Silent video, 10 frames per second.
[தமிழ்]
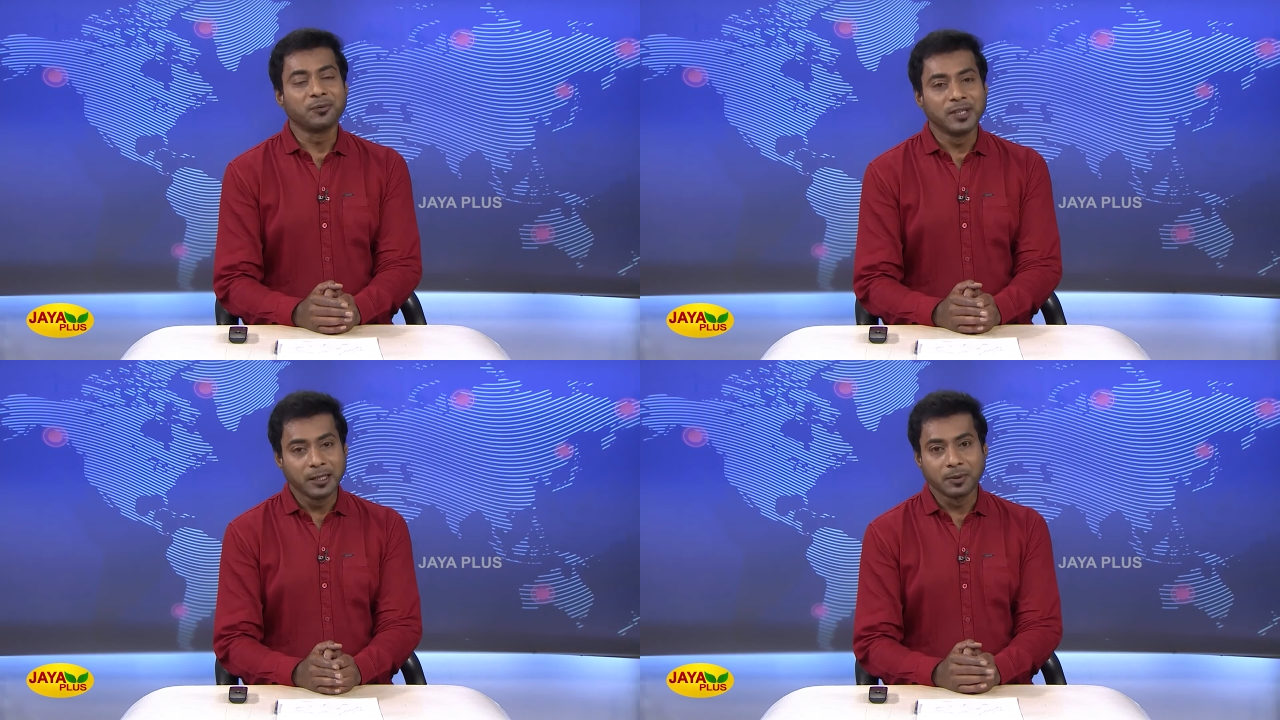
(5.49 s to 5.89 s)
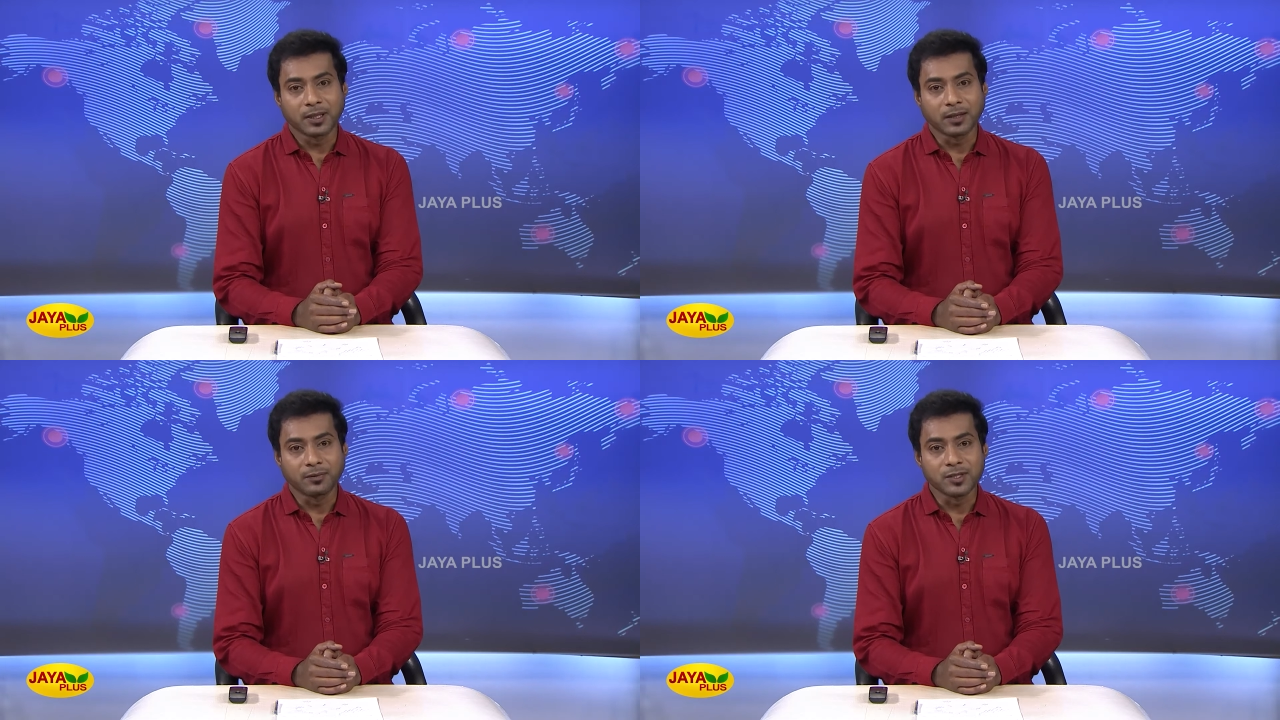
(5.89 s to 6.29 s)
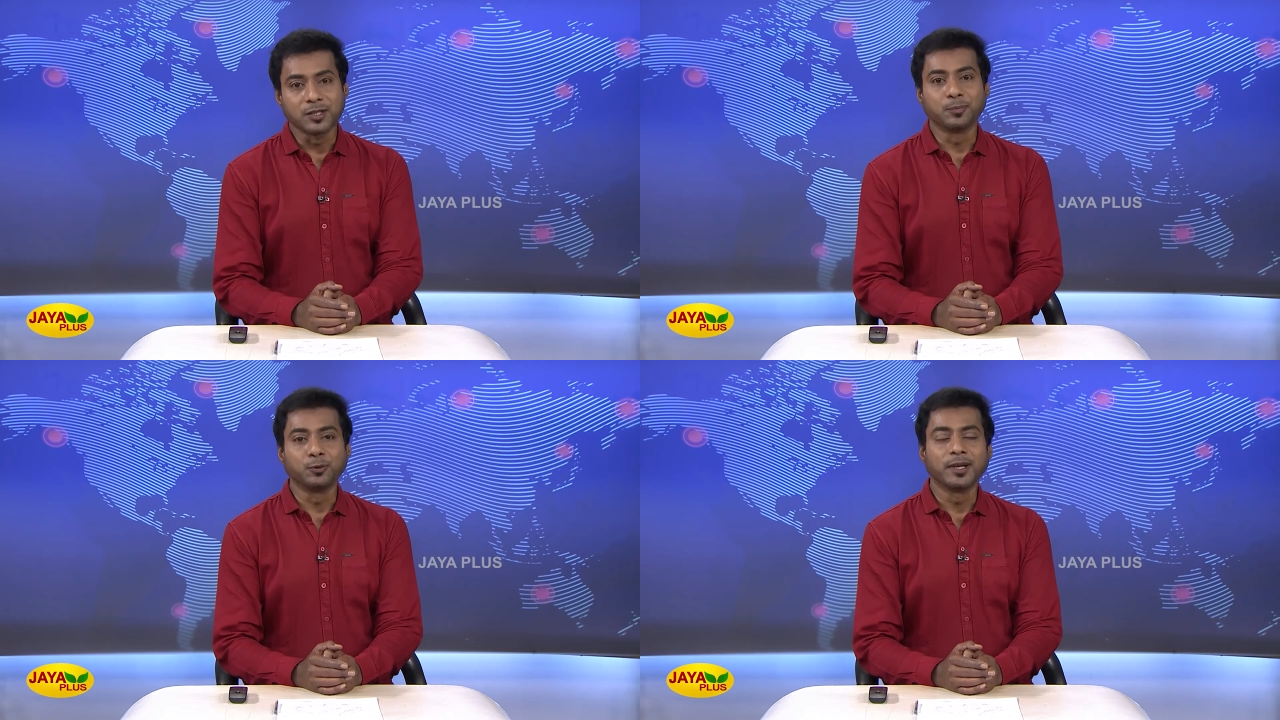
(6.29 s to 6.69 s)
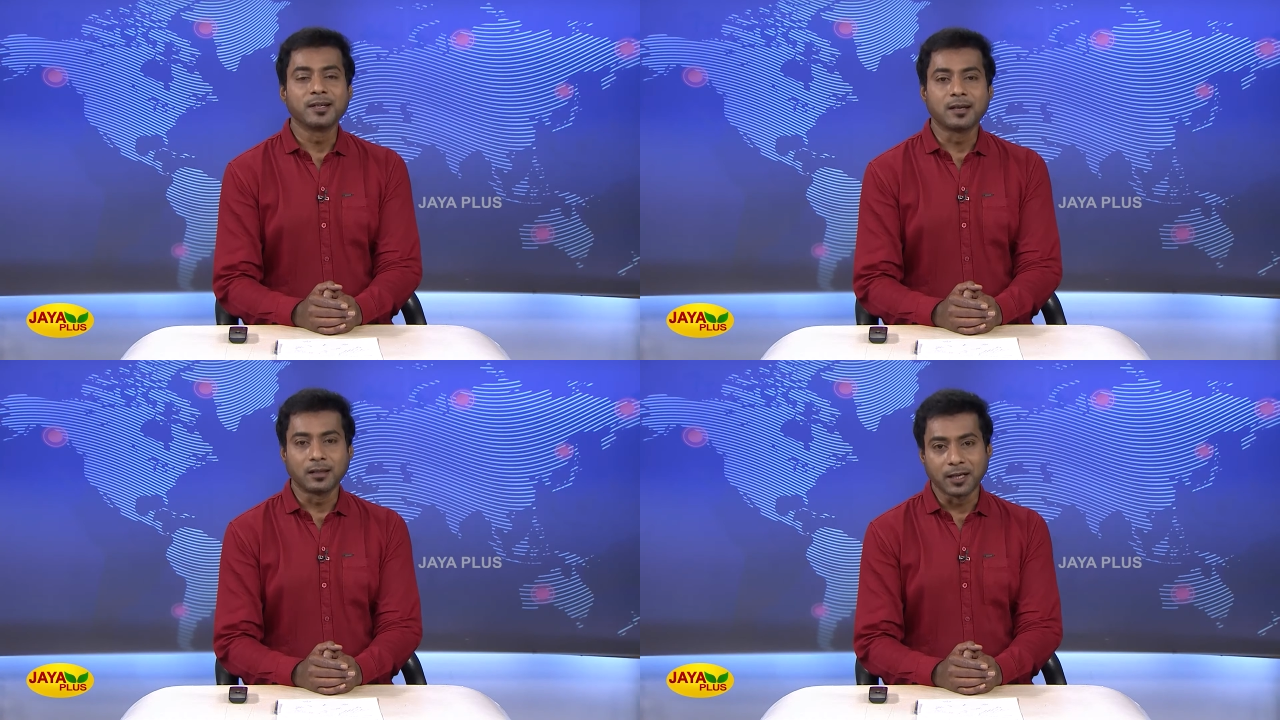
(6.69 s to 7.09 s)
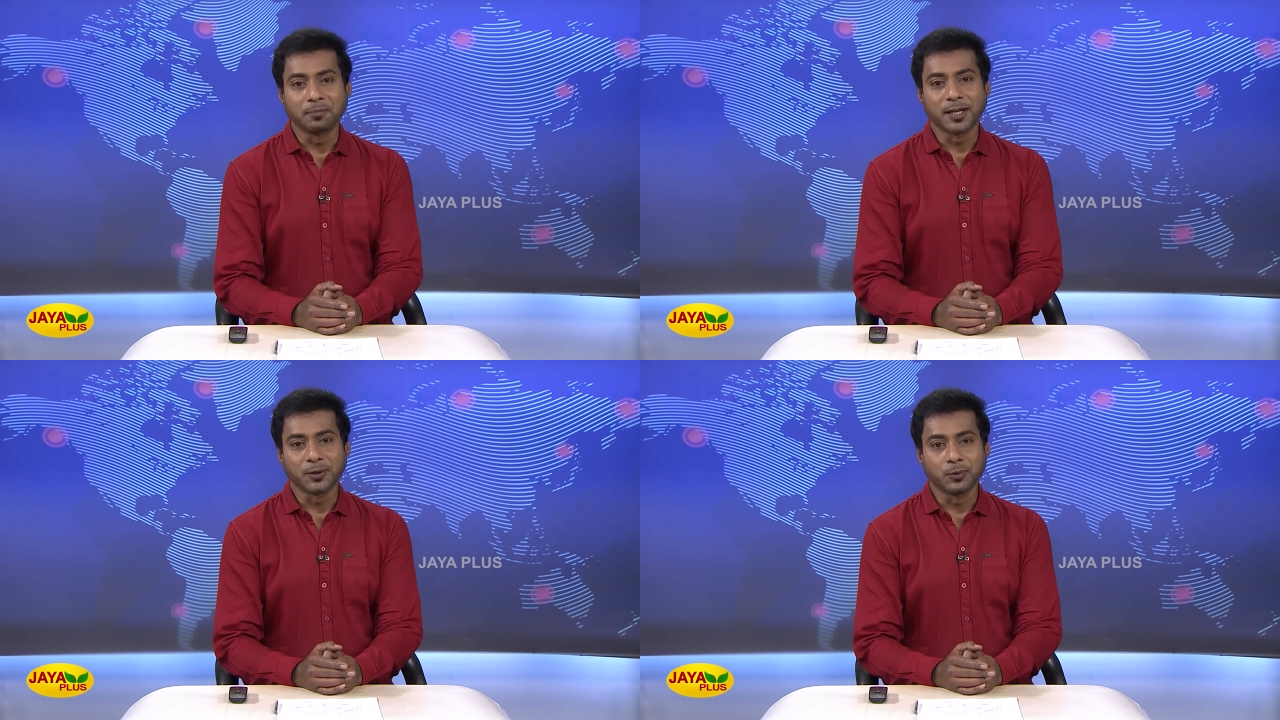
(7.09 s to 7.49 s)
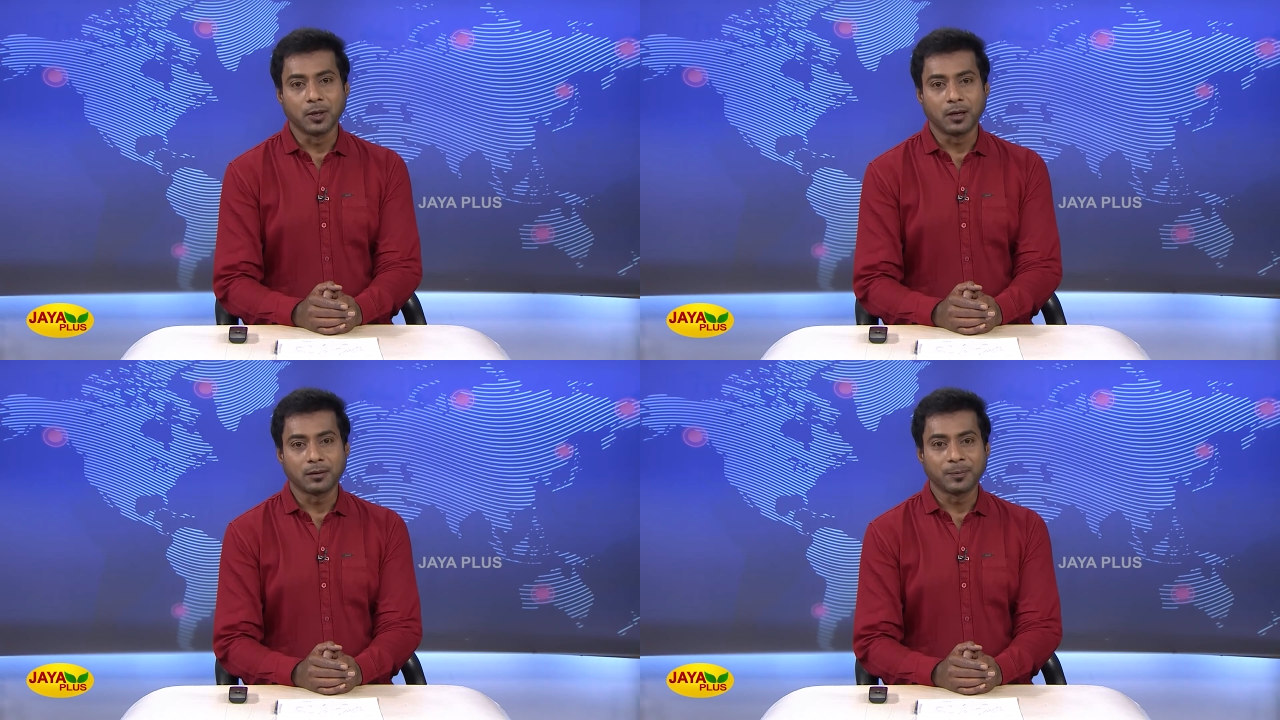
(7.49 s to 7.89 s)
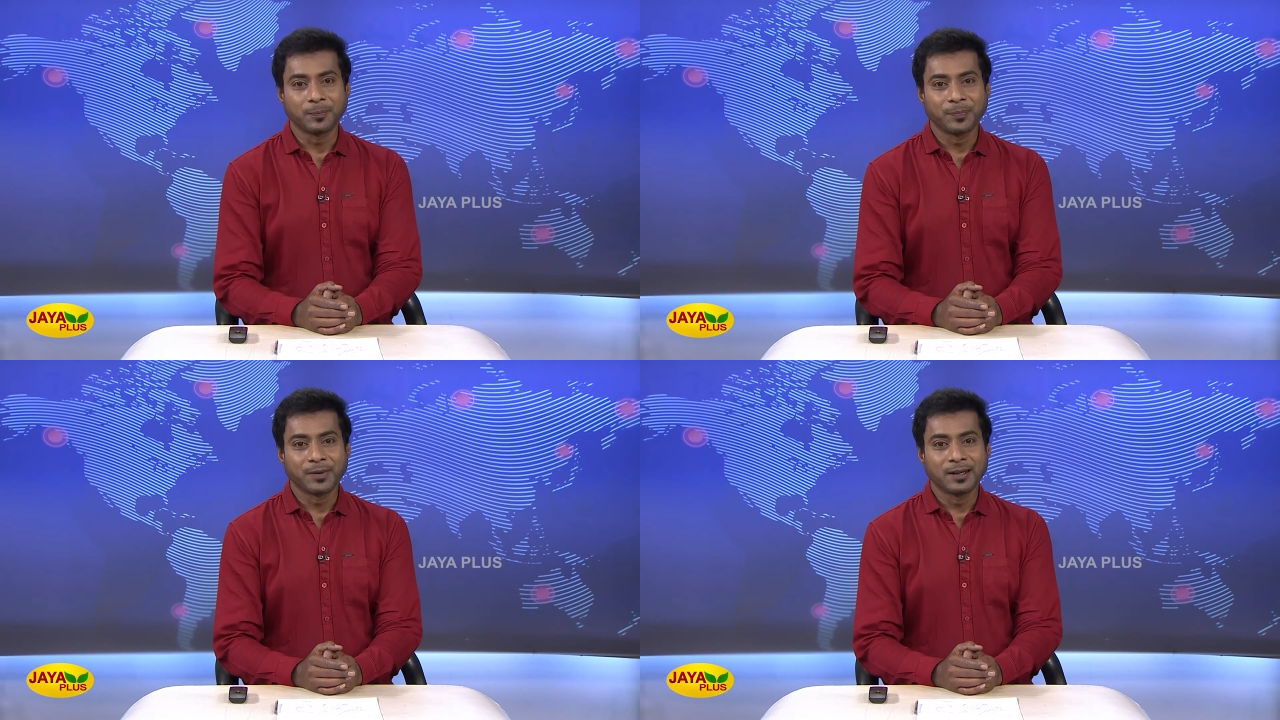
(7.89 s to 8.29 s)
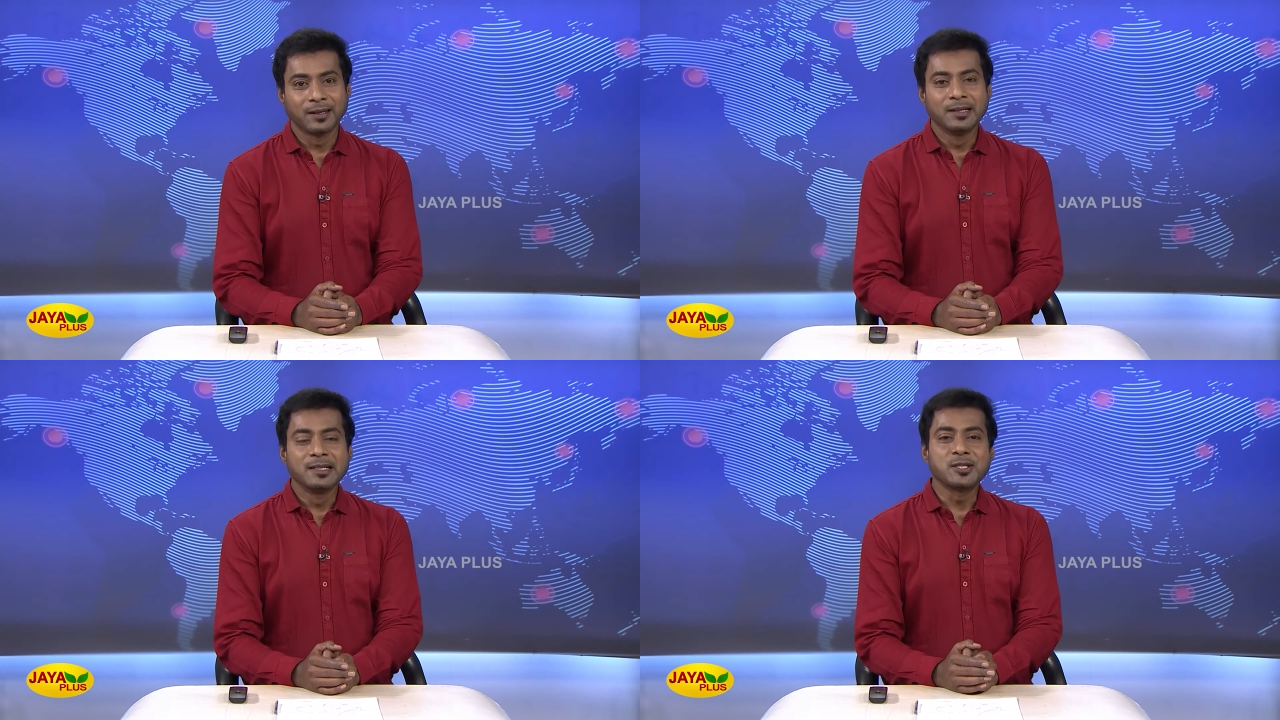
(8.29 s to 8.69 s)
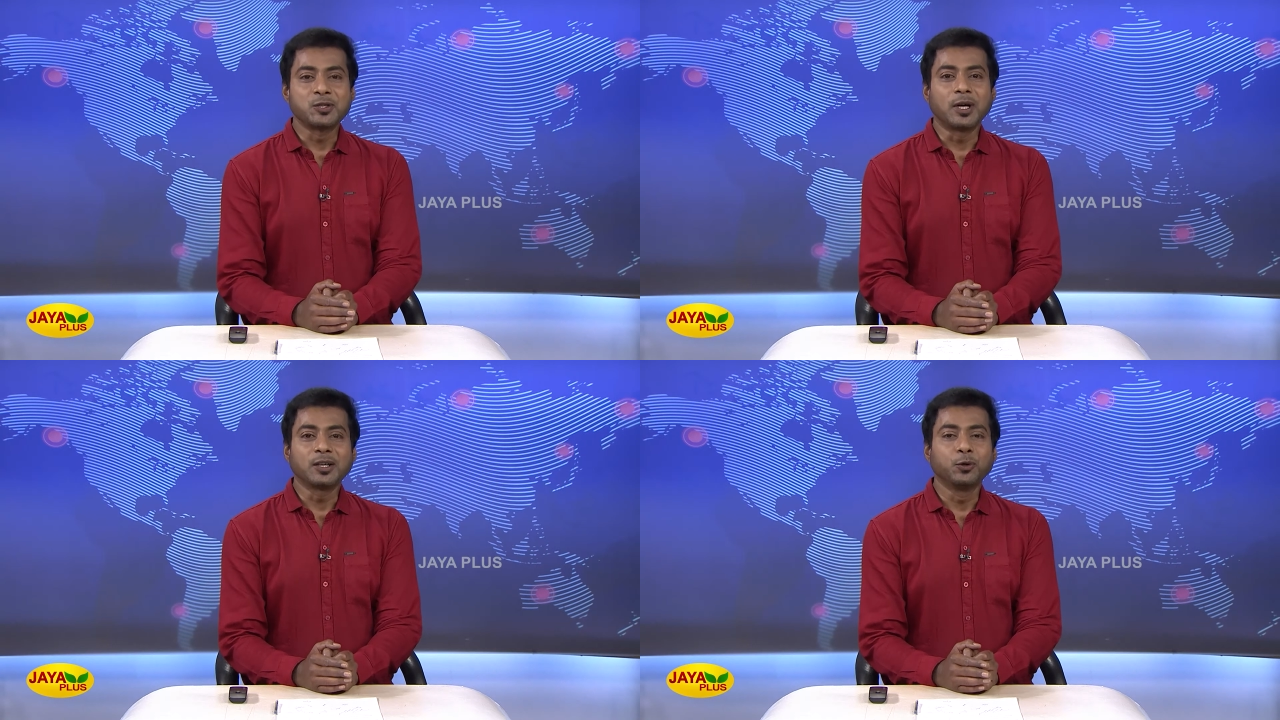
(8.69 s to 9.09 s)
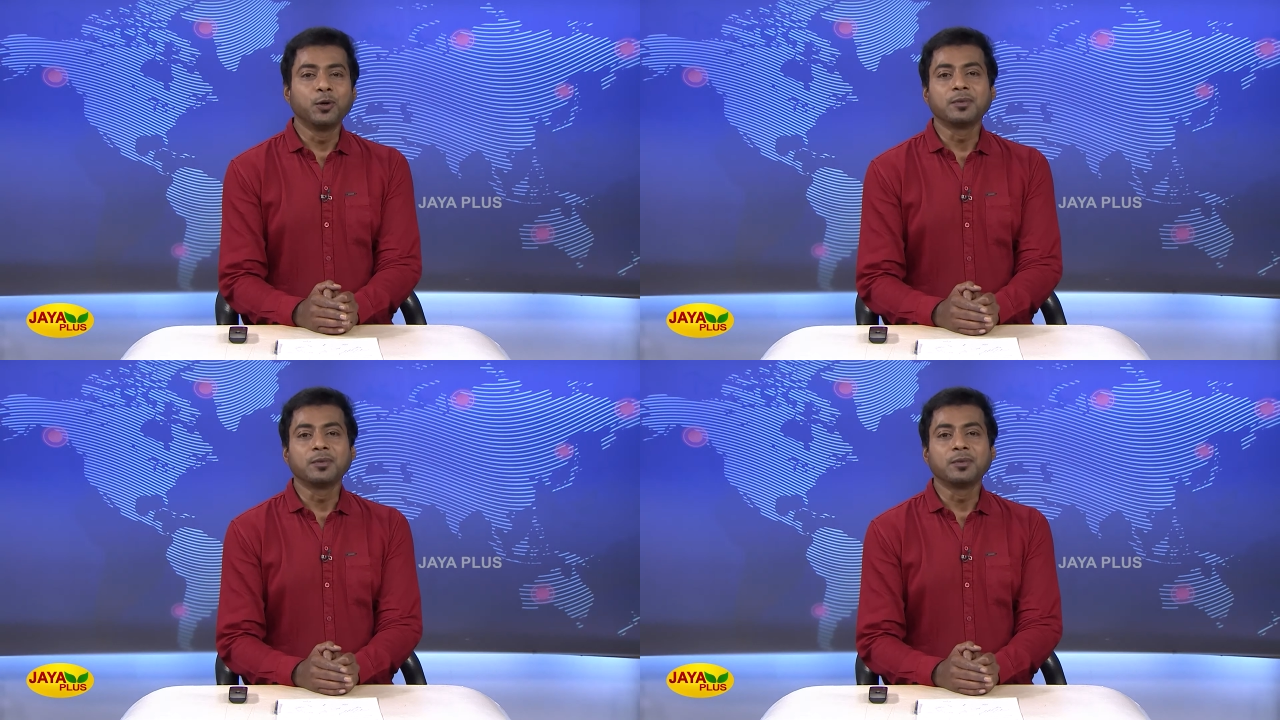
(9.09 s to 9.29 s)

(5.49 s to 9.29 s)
வெள்ளிப்பதக்கம் என்று புதிய சாதனை படைத்துள்ளார் ஸ்டாக்ஹோம்